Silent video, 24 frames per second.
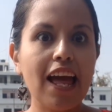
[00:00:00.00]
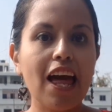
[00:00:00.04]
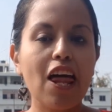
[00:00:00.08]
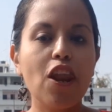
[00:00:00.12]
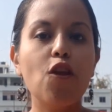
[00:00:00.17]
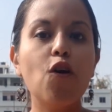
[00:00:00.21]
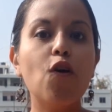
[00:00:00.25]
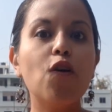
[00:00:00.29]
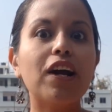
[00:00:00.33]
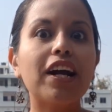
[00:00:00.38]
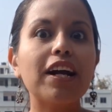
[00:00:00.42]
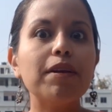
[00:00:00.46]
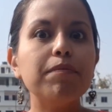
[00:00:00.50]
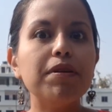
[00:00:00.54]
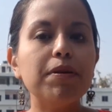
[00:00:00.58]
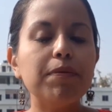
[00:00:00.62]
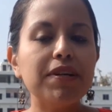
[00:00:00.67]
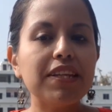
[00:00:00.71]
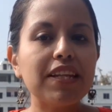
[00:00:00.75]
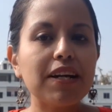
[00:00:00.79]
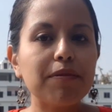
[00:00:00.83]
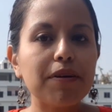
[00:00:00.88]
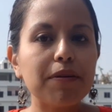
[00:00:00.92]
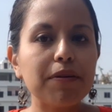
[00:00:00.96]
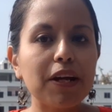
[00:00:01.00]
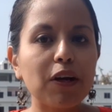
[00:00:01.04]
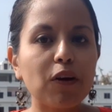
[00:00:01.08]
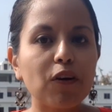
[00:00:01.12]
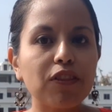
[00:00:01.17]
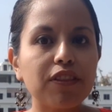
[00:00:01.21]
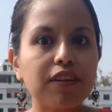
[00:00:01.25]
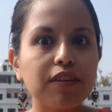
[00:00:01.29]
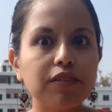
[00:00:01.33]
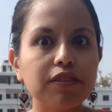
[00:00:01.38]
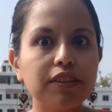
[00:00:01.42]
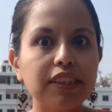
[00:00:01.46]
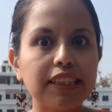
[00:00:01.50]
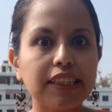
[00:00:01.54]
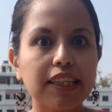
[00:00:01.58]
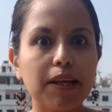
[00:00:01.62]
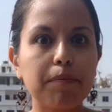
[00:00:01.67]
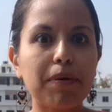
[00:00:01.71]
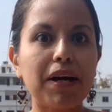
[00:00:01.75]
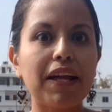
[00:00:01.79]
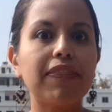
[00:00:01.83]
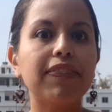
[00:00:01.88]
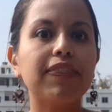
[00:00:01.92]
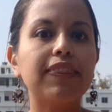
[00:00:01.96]
Nunca en mi vida me había encontrado un
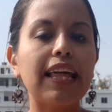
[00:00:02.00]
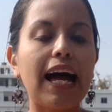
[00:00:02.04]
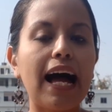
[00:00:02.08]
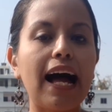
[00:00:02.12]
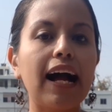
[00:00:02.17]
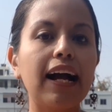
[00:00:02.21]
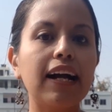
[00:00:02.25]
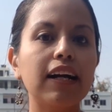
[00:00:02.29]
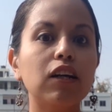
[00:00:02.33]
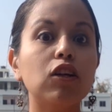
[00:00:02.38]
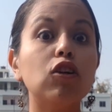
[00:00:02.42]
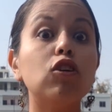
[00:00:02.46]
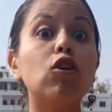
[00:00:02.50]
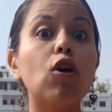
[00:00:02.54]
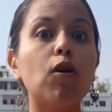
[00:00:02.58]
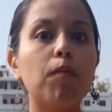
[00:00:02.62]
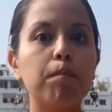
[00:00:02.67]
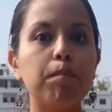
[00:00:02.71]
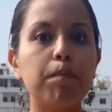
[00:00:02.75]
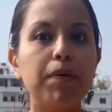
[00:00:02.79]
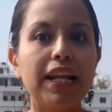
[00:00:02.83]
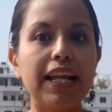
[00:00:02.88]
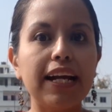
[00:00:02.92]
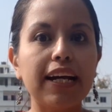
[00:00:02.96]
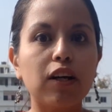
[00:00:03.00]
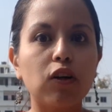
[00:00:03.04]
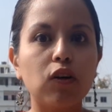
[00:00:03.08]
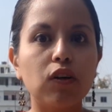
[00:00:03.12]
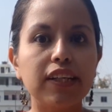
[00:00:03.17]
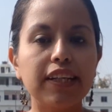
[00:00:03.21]
sistema tan complejo.